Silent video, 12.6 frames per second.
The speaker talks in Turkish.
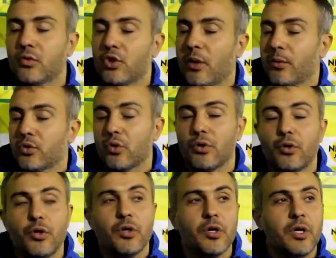güzel maç
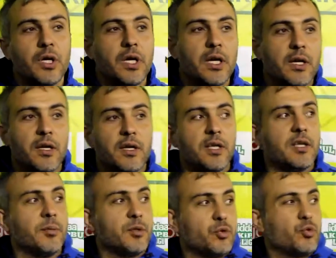oldu. E,
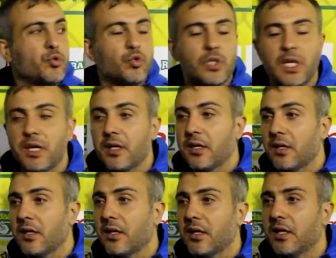iki maç üst üste e,
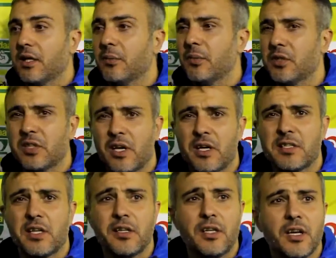iki maçı da
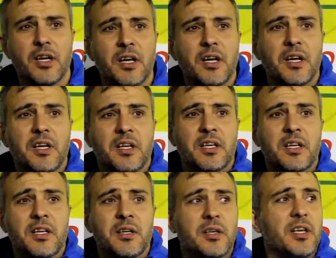kazandık.
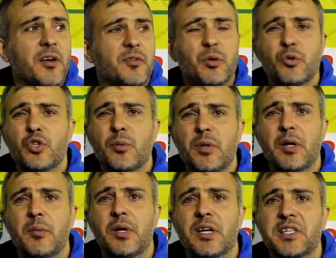İki hafta önce
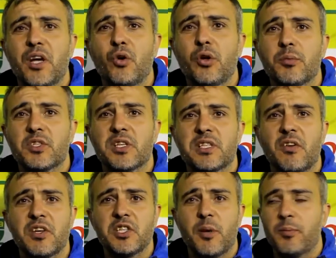e, bir kazaya uğramıştık.
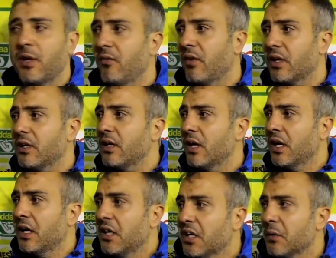Savaş kaptan vardı.
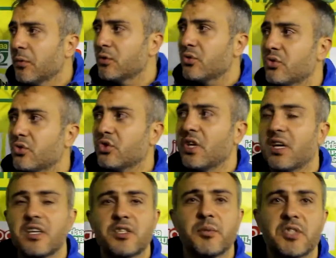İki maç üst üste
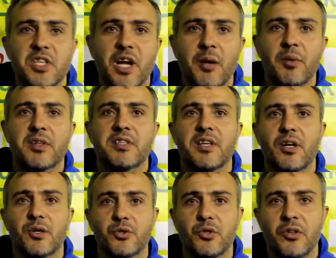ikinci maçı kaybetti sağ
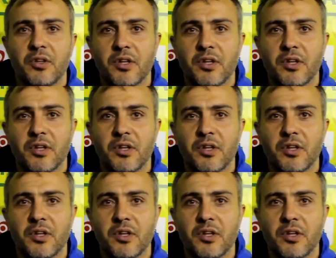olsun.